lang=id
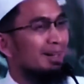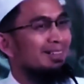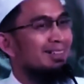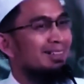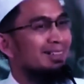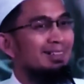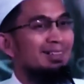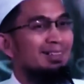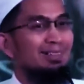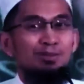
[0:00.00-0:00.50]
baik.
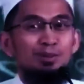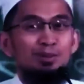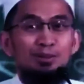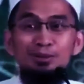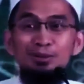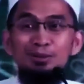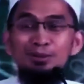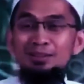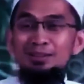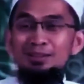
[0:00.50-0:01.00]

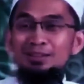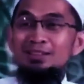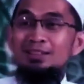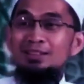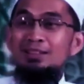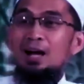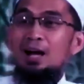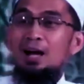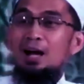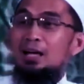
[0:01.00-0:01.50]
Contoh.
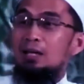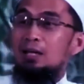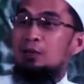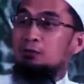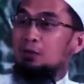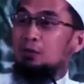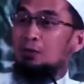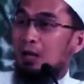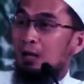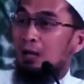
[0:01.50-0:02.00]

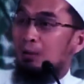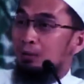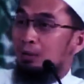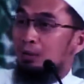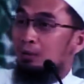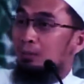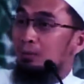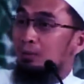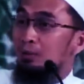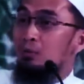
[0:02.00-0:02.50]
Itu Firaun
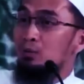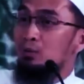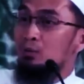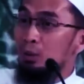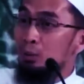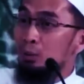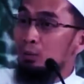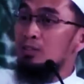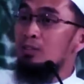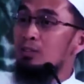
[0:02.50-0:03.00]
kalau menunjuk
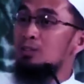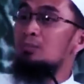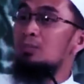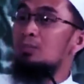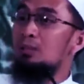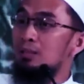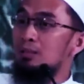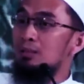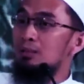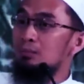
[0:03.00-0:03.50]
ilustrasinya
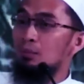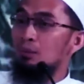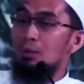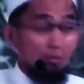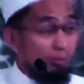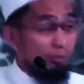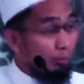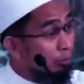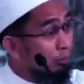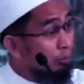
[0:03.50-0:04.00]
begitu,
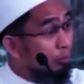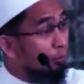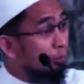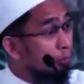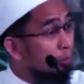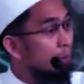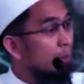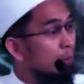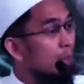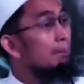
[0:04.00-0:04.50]
bukan nyuruh
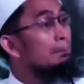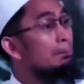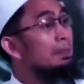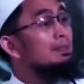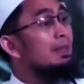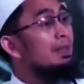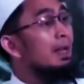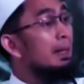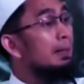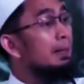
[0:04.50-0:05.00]
nyukur,
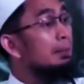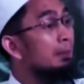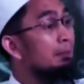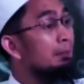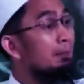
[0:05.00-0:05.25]
pisahkan